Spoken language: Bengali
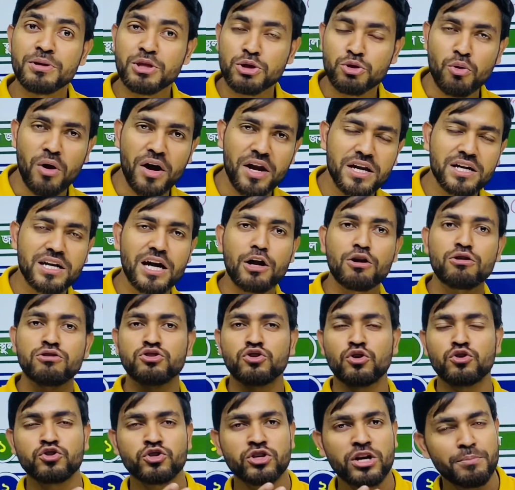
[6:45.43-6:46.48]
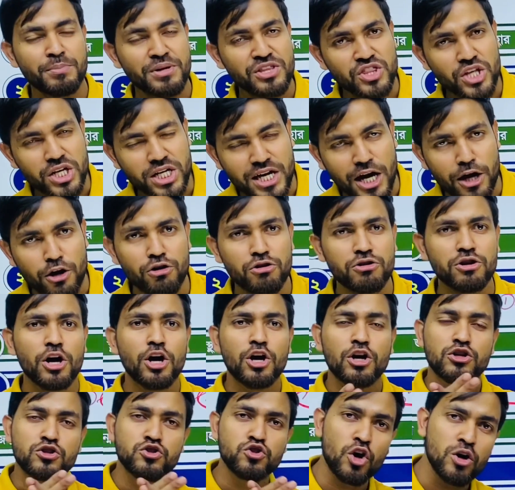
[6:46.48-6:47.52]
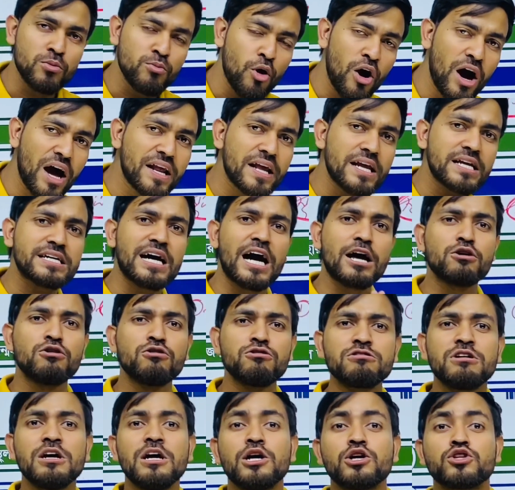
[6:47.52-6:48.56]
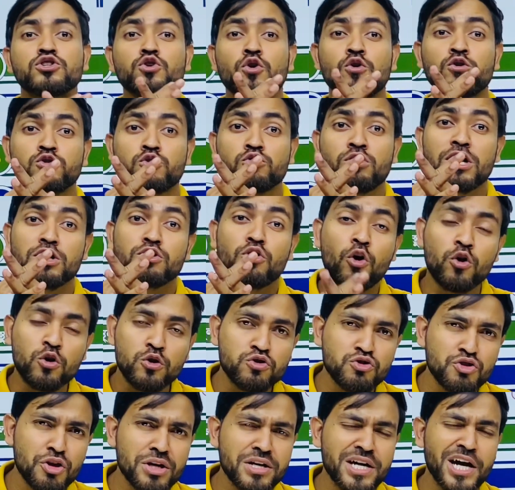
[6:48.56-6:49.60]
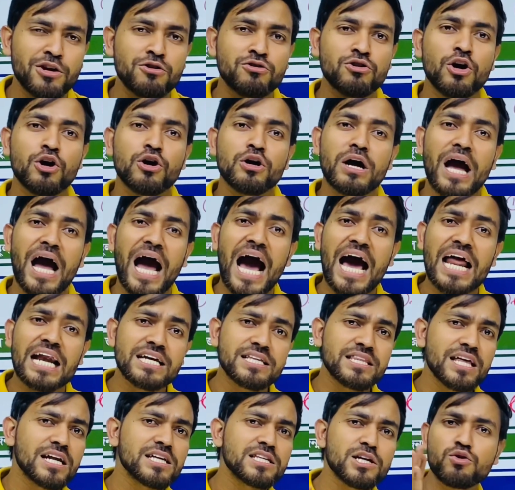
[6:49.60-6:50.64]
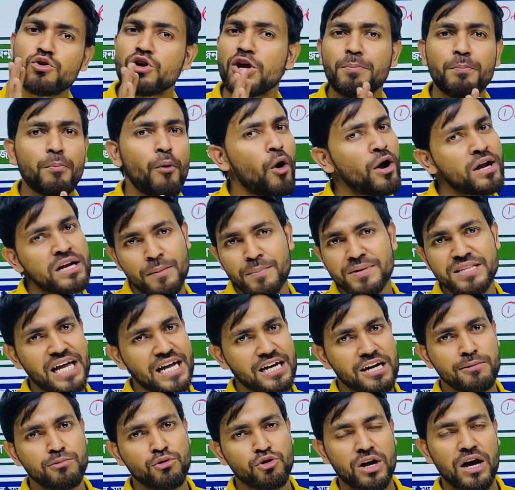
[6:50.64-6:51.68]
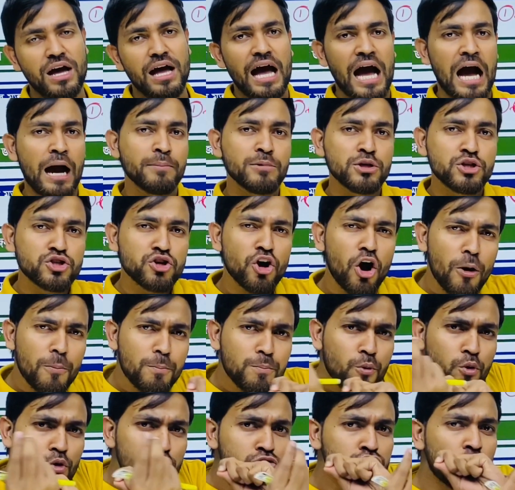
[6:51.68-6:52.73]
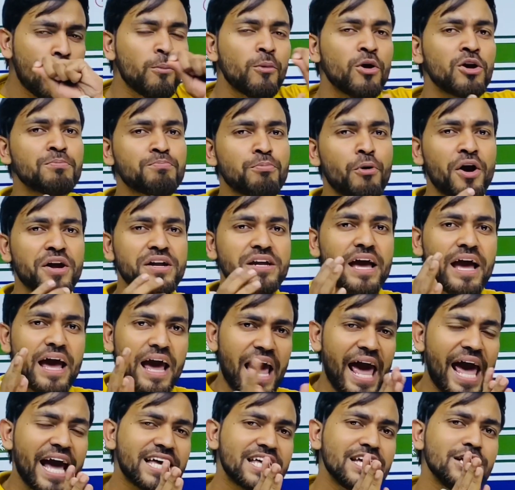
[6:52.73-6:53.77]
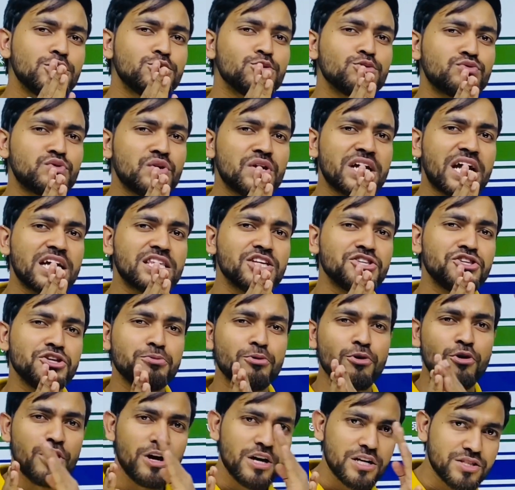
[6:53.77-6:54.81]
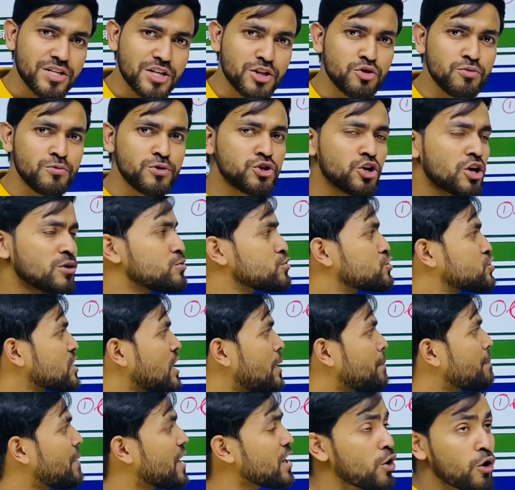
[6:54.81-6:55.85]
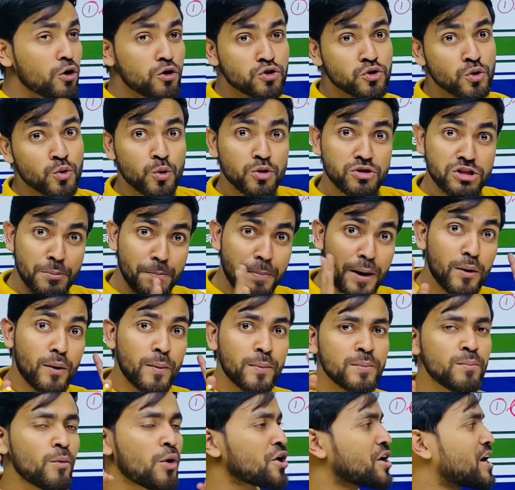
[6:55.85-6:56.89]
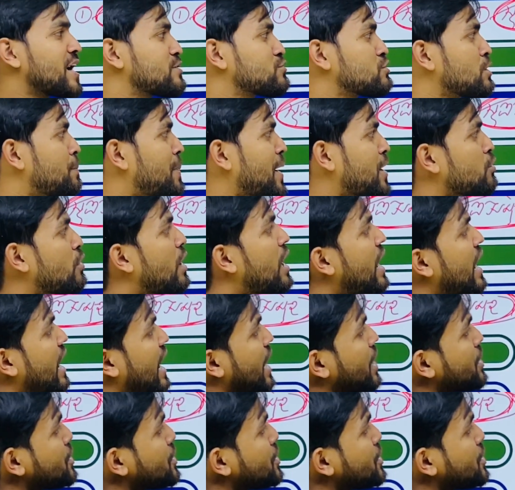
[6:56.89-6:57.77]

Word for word: মৃত্যুহারের কারণ জনসংখ্যা বৃদ্ধির কারণ জন্মহারের কারণ জনসংখ্যার ঘনত্বের কারণ আলাদা আলাদা করে পয়েন্ট আমি দেখাবো না আমি সবগুলো কমন পয়েন্ট একই সূত্রে গেঁথে দিব যাতে তুমি সর্বোচ্চ নাম্বার অর্জন করতে পারো এবং মনে রাখতে পারো আর